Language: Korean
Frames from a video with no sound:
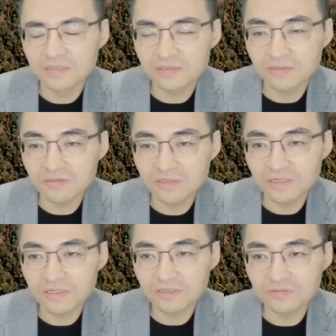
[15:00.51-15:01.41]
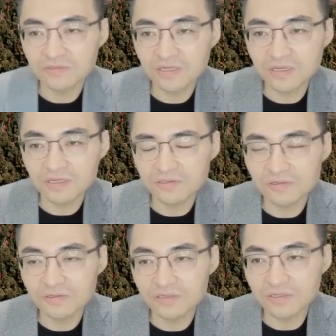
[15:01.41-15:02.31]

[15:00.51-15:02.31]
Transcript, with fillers: 그래서 현재 국내 전력기기